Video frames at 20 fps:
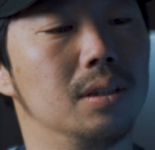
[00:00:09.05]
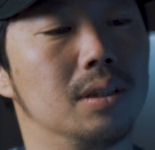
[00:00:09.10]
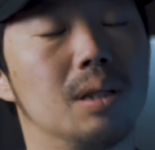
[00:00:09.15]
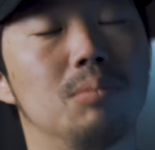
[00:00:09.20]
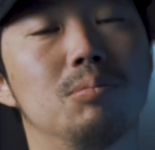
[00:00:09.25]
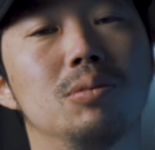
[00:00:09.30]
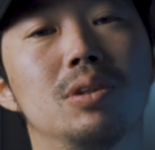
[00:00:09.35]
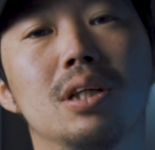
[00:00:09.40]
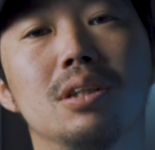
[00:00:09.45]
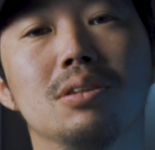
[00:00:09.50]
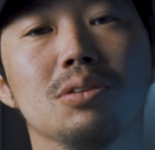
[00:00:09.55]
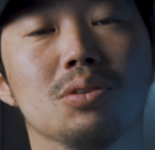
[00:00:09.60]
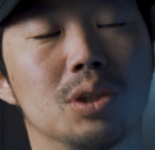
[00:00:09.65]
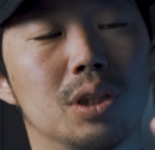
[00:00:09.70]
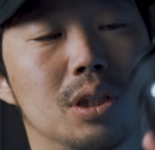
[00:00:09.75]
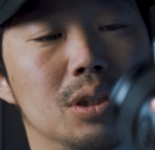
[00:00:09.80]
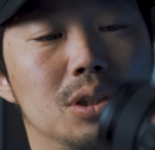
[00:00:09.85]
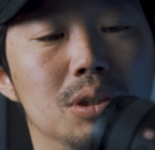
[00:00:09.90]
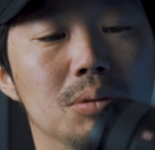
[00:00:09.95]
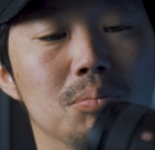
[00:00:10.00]
サムネイルの
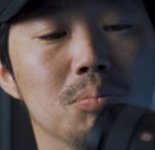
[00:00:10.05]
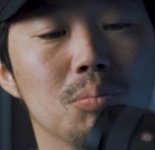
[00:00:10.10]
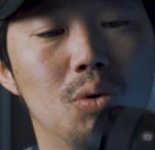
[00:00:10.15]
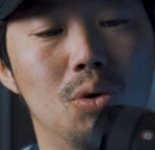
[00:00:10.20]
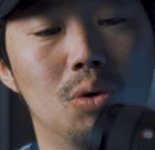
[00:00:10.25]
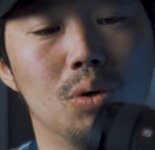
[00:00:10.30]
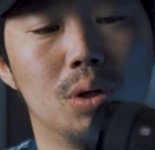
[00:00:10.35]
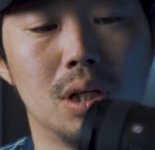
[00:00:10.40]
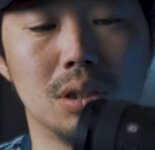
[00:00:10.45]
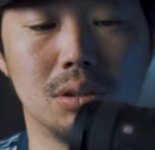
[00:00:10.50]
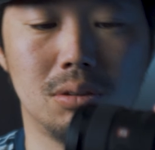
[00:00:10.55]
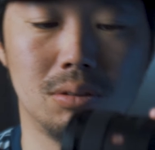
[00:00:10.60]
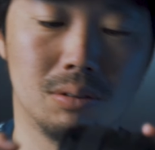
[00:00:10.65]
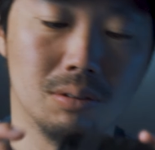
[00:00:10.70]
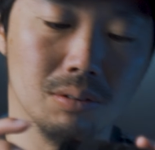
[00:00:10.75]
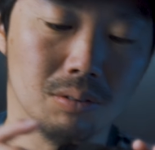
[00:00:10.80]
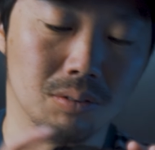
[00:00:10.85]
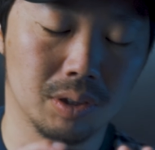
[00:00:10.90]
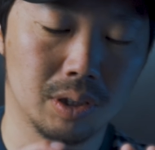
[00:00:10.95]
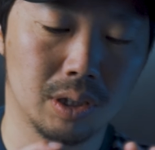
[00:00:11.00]
写真も、家
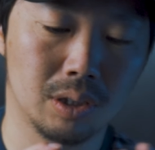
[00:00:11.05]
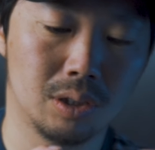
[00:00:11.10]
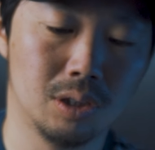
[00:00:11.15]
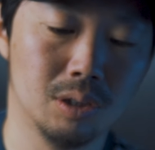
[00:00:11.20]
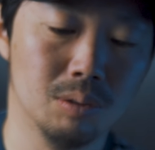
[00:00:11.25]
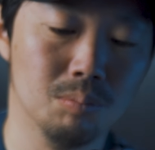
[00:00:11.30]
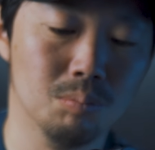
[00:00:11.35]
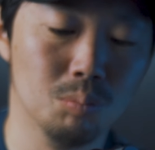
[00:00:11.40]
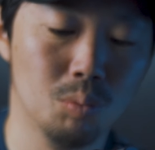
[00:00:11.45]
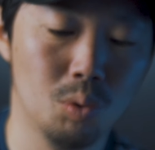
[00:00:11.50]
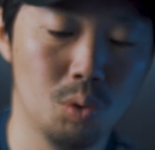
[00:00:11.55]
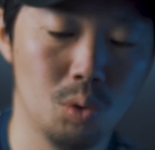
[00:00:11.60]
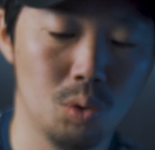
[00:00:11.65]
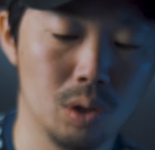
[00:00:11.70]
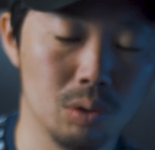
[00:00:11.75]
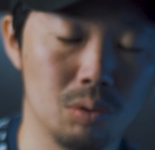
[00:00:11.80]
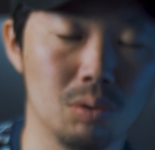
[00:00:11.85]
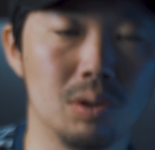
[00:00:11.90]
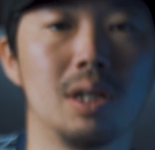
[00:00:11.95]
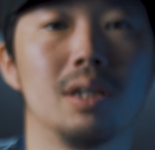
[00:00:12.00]
族の写真
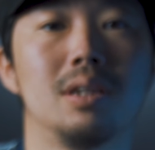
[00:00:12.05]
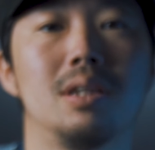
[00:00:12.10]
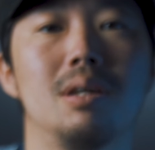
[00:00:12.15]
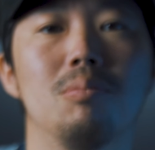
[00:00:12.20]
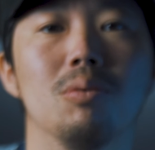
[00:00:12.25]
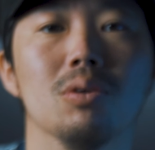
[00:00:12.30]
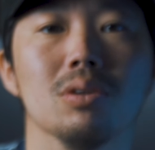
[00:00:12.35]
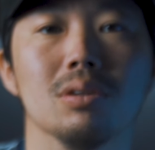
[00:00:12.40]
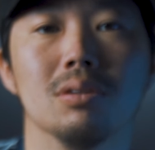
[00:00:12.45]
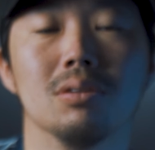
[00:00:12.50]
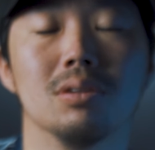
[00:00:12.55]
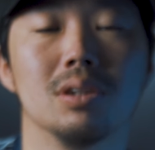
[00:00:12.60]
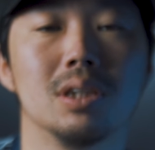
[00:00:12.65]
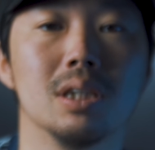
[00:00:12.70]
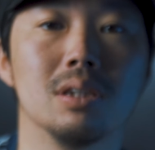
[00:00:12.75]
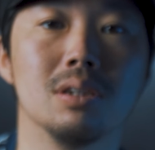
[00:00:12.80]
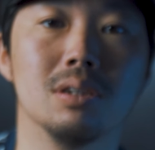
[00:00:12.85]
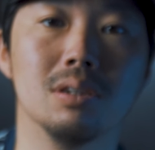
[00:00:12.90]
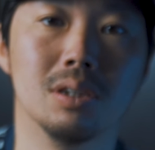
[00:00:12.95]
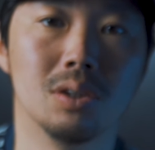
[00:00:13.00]
も、あと建物の
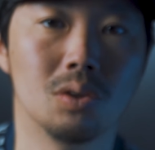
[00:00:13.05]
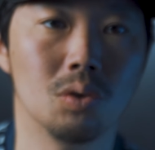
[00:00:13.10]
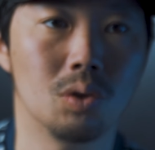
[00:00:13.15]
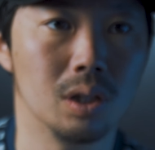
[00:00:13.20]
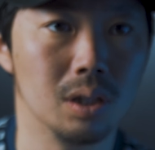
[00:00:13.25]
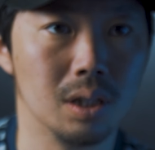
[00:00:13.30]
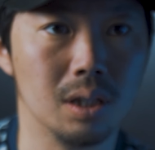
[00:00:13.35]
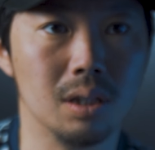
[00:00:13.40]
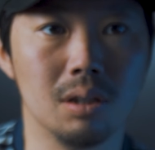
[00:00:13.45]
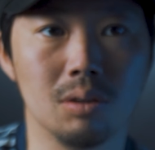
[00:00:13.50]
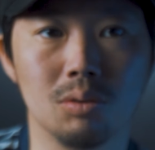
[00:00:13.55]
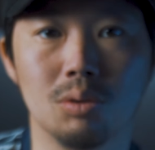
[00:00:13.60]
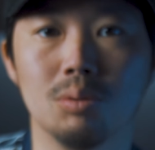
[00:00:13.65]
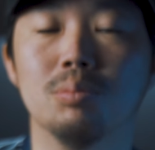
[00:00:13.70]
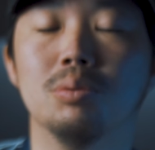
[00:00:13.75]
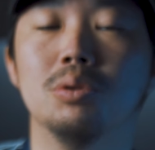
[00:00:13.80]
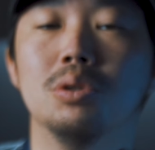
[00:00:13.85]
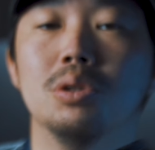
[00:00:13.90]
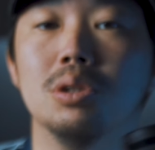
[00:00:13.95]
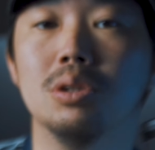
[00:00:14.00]
写真とかね、あと
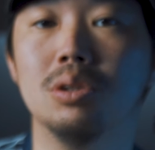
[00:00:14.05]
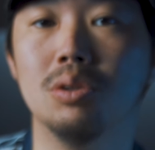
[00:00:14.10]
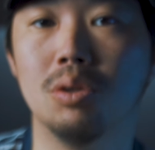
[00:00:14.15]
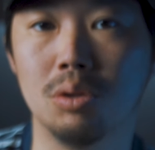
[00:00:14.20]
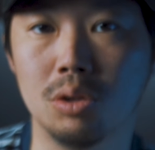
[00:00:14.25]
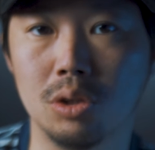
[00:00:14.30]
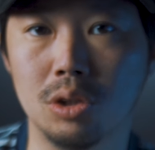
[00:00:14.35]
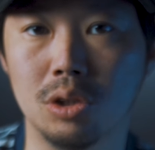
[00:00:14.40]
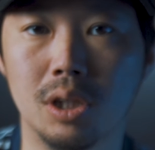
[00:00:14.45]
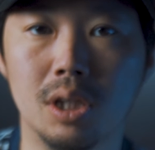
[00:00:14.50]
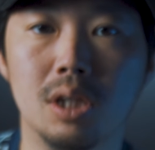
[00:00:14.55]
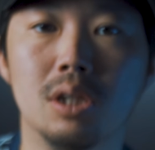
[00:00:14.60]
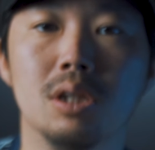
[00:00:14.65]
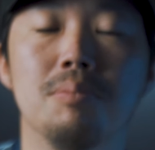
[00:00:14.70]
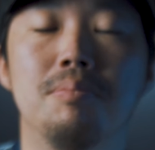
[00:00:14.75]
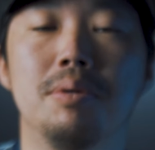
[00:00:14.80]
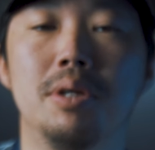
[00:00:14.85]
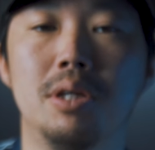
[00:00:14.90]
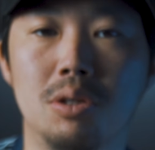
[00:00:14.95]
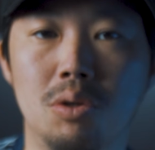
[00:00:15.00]
Vlog、
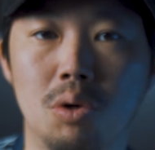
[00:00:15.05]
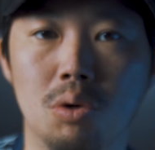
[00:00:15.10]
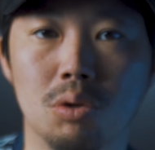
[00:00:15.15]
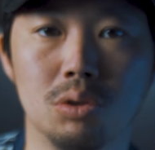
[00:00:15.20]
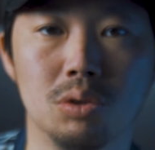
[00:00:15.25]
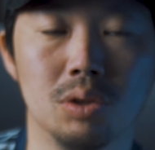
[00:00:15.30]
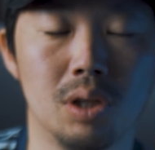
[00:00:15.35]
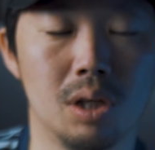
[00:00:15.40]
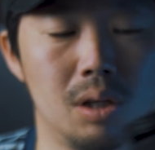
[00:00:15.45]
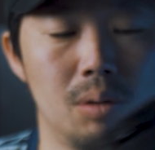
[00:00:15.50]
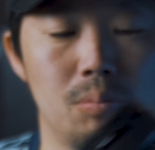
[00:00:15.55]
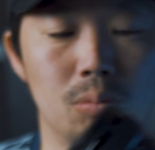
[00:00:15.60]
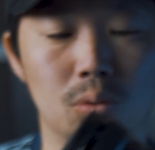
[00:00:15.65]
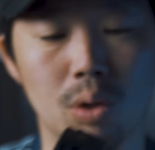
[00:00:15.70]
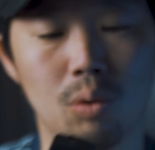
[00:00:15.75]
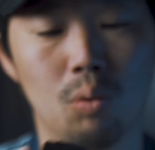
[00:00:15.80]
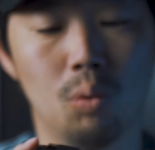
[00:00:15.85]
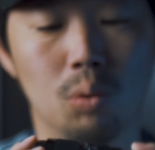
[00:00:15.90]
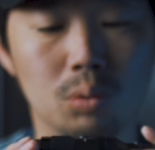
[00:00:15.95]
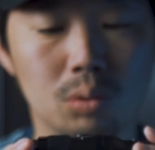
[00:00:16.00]
B ロールなんかも
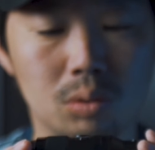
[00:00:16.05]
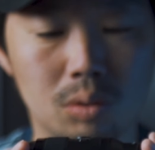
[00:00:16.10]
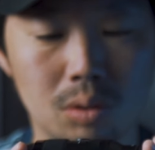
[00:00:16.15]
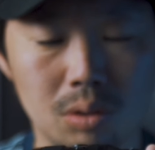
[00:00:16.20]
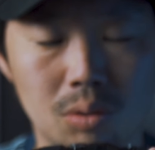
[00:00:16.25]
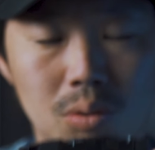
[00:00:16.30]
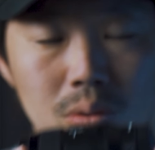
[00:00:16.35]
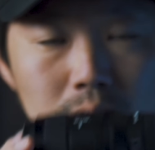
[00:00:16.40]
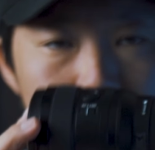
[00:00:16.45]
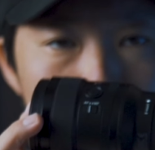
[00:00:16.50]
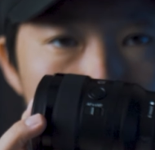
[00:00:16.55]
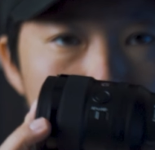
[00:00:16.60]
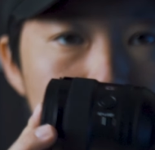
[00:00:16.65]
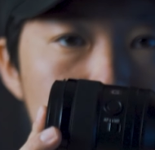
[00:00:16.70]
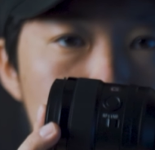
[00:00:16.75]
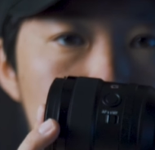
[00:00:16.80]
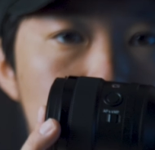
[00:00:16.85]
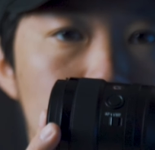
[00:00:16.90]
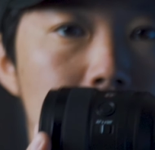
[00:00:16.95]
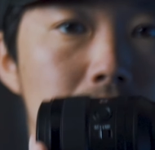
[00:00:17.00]
ね、本当にこのレンズ
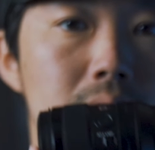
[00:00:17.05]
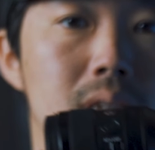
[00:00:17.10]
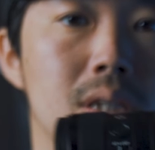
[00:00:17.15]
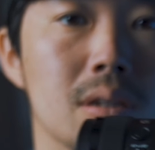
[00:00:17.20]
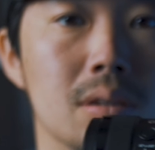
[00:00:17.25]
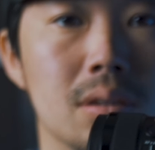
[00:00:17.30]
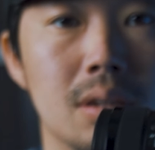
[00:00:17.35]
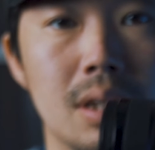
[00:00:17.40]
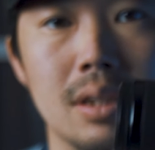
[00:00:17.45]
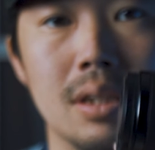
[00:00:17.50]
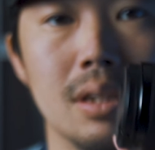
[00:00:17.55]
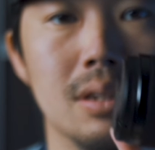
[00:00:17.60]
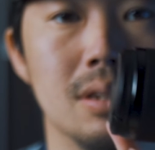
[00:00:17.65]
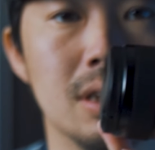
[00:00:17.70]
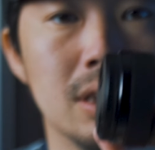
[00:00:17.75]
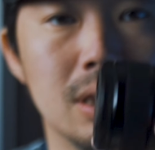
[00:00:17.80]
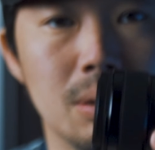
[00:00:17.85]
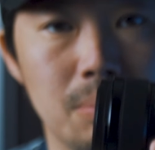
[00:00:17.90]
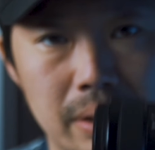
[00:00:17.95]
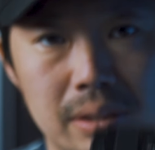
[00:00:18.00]
ばっかり使って撮
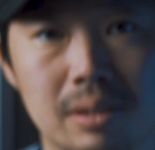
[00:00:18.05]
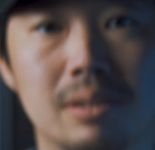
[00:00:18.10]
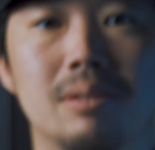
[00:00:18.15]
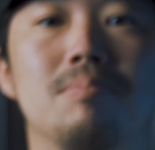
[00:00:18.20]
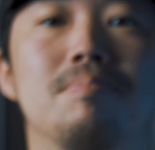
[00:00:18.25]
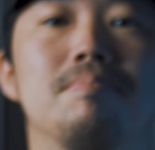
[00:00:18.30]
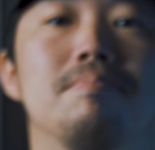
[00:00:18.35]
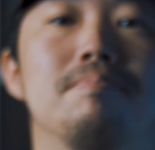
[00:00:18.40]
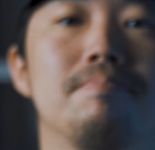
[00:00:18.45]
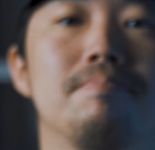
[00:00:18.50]
影してま